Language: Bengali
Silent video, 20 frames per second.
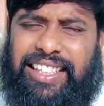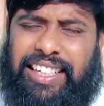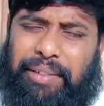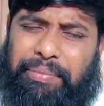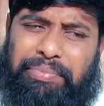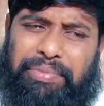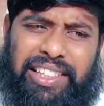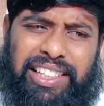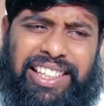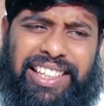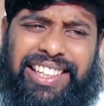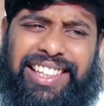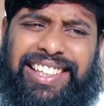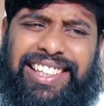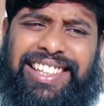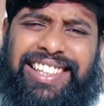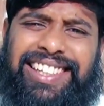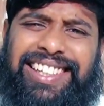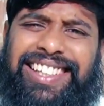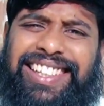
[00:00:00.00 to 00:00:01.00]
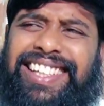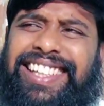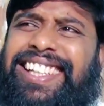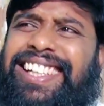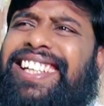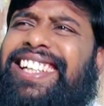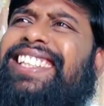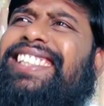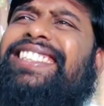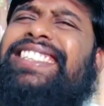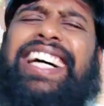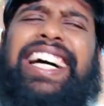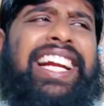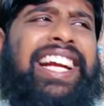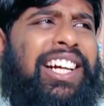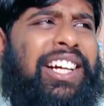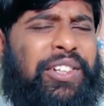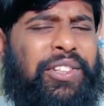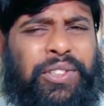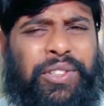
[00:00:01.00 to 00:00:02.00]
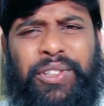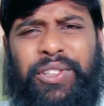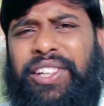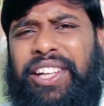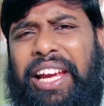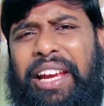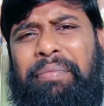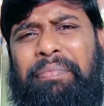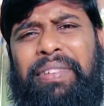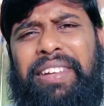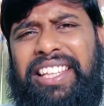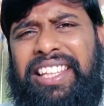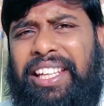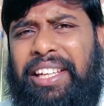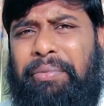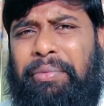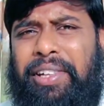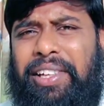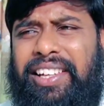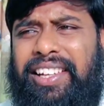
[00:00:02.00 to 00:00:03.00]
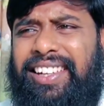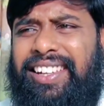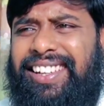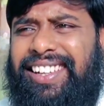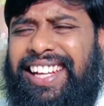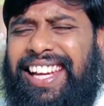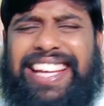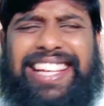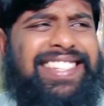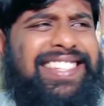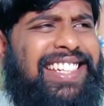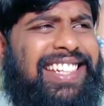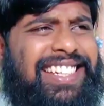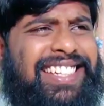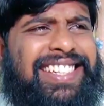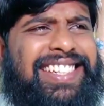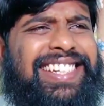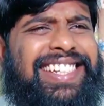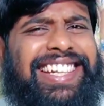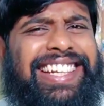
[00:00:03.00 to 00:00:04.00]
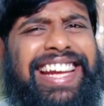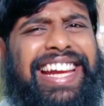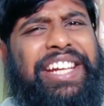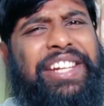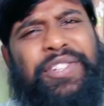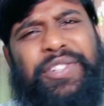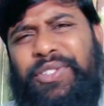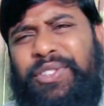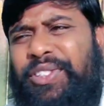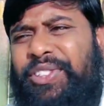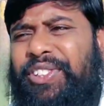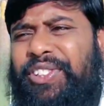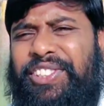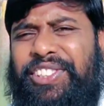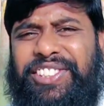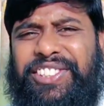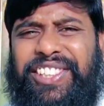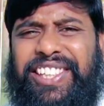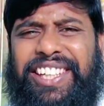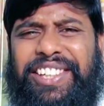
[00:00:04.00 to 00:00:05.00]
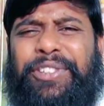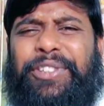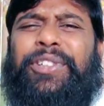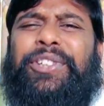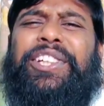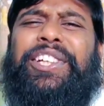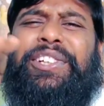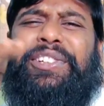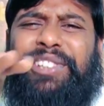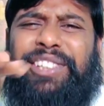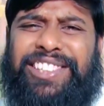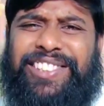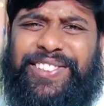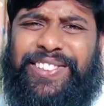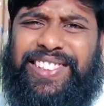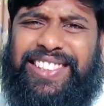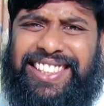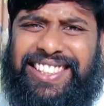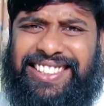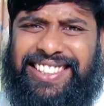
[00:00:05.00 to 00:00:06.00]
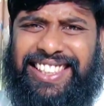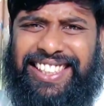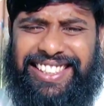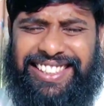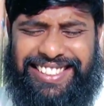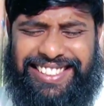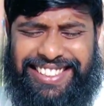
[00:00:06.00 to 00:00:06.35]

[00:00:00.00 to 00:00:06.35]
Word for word: আপনি সারাক্ষণ এই পৃথিবীর এই সৃষ্টির এই সৌন্দর্যের ক্ষতি করে চলতেছেন